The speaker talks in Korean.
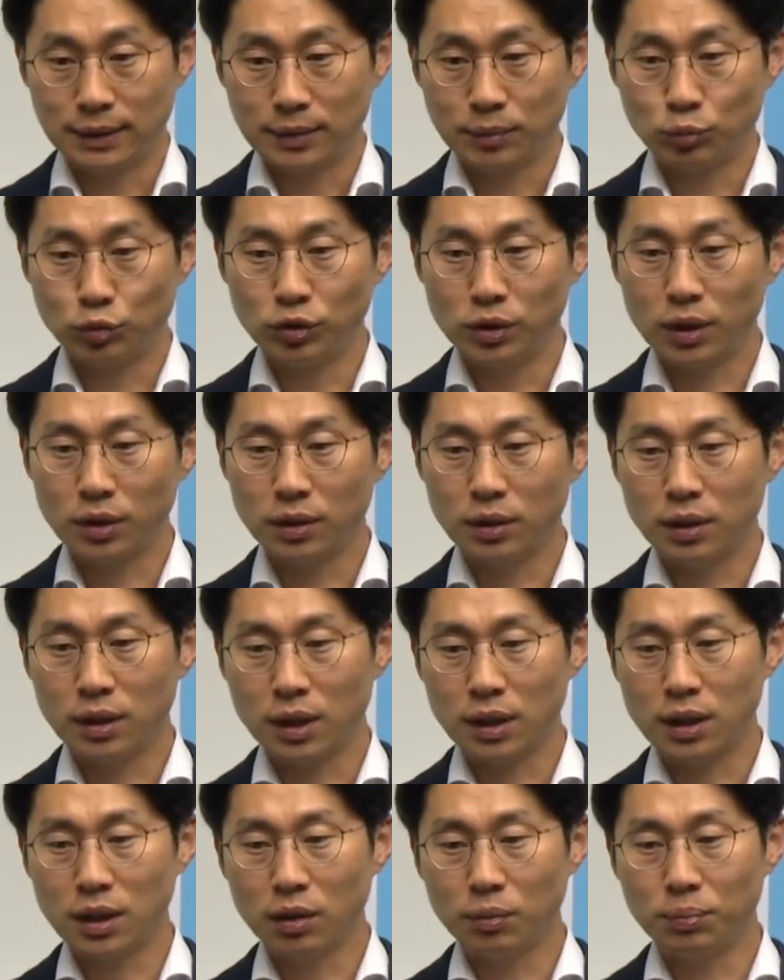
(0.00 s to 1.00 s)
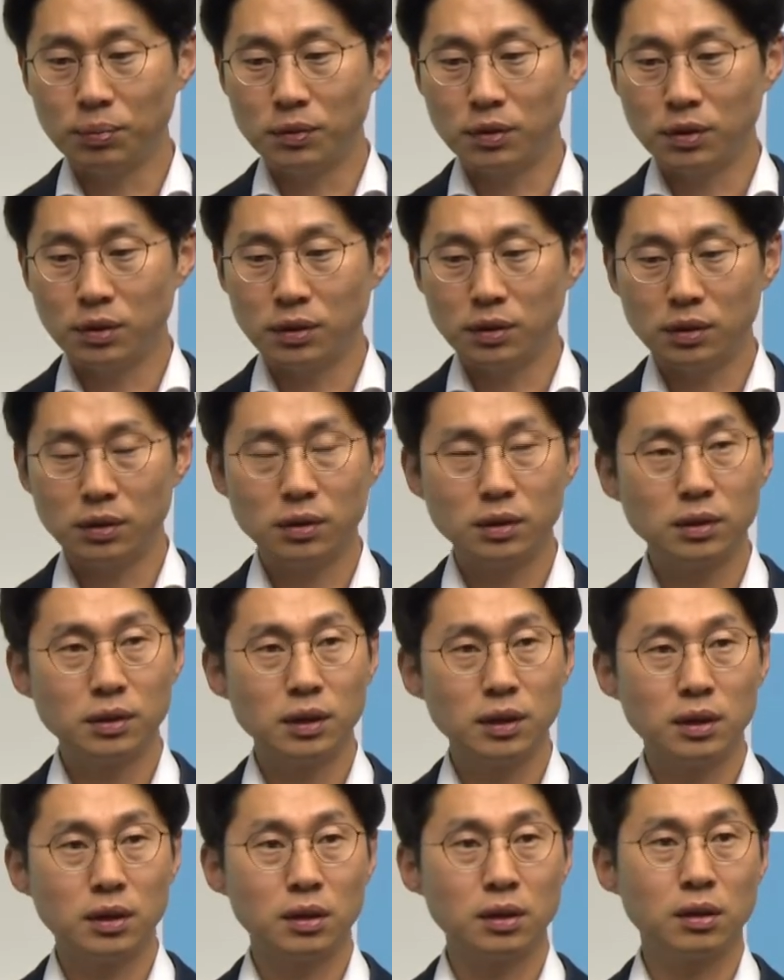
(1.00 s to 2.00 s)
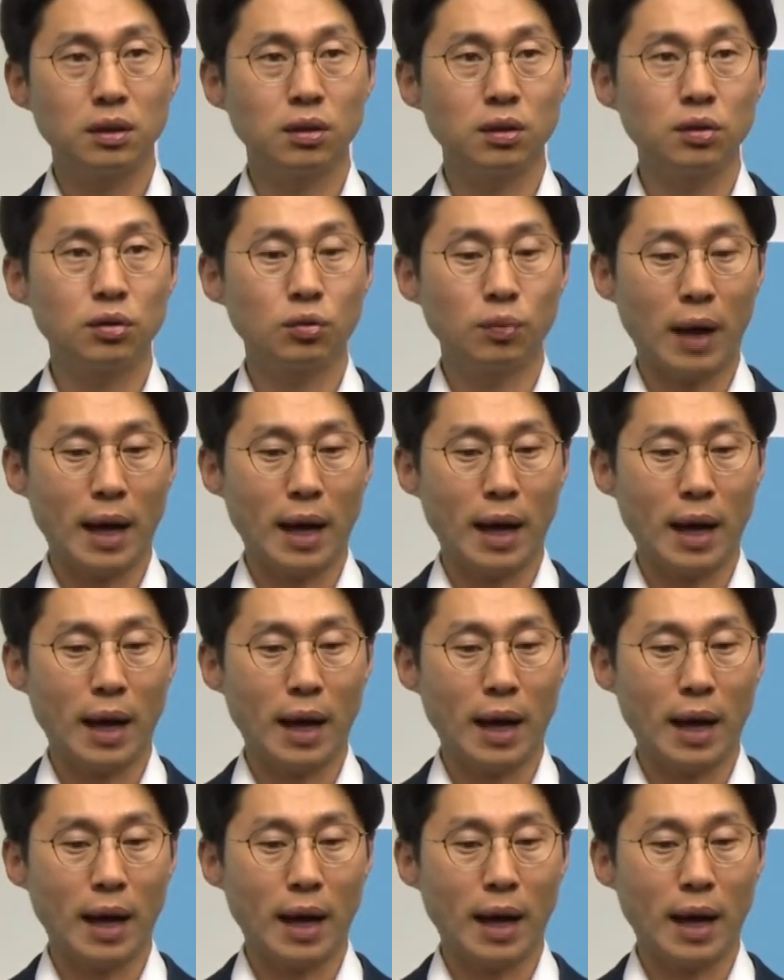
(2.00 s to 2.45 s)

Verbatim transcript: 문제는 이제 기업들이 실적이 좀